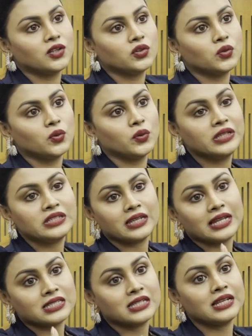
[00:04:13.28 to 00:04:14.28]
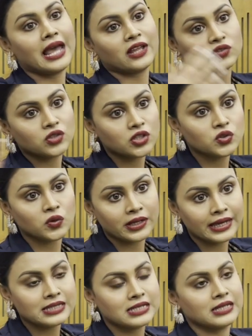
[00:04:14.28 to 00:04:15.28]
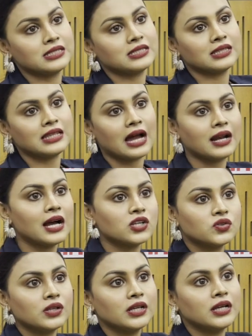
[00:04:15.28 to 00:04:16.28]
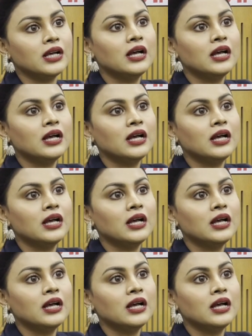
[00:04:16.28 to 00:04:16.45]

তো ইন্টারন্যাশনালি এতটাই চলে গেছেন যে তারা আসলে